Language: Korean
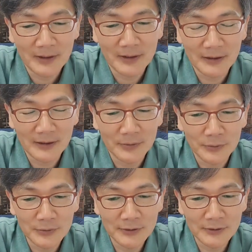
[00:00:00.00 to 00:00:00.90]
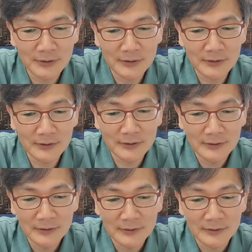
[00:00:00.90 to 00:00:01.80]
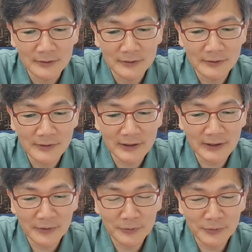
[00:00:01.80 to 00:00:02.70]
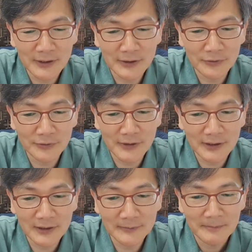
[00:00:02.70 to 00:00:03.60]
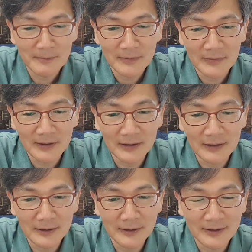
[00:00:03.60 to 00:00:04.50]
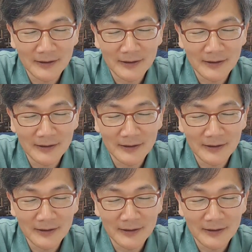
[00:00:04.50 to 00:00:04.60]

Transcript: 예, 오늘 어, 제가 나누고자 하는 주제는 음,